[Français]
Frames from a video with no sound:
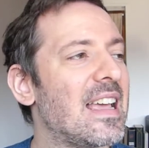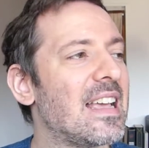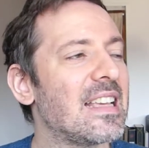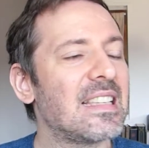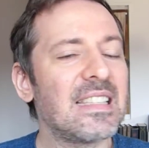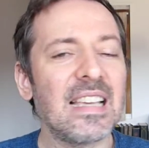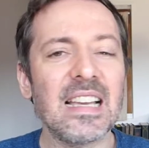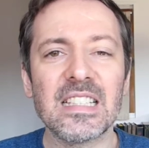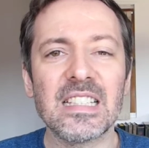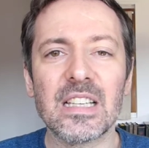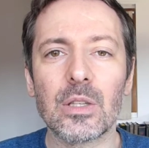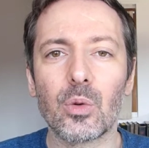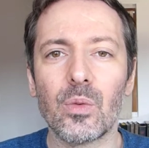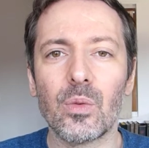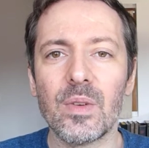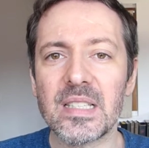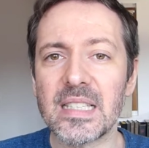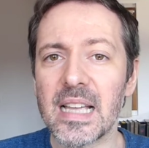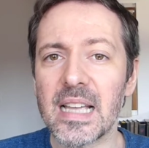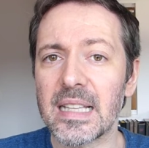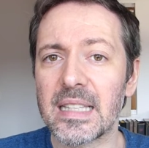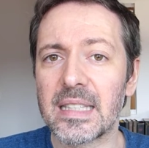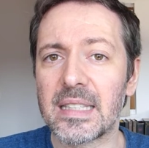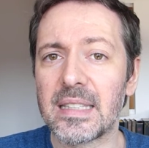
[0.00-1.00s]
Et ça j'ai trouvé
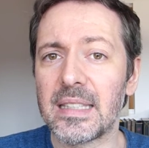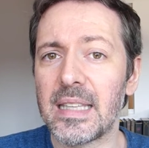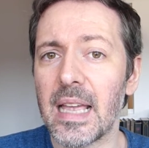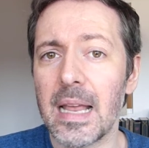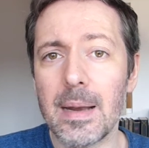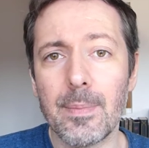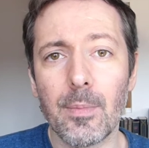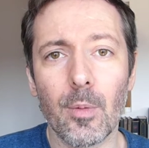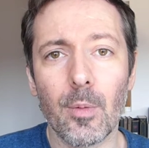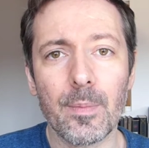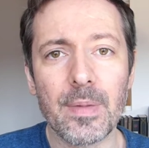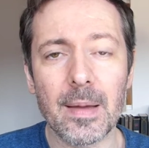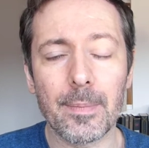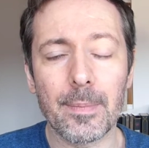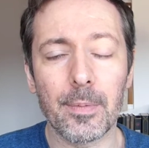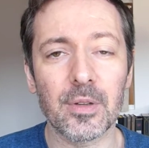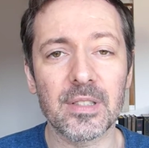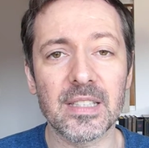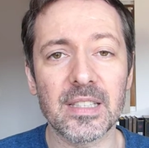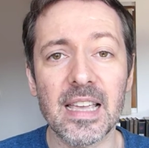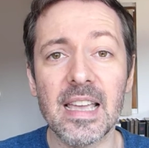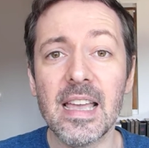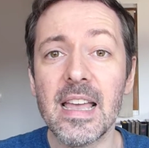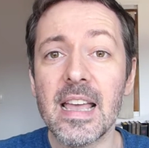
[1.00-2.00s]
ça tellement bien
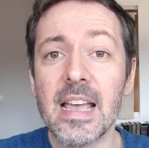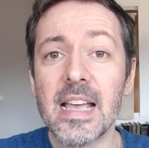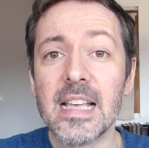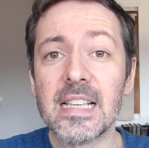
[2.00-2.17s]
pensé,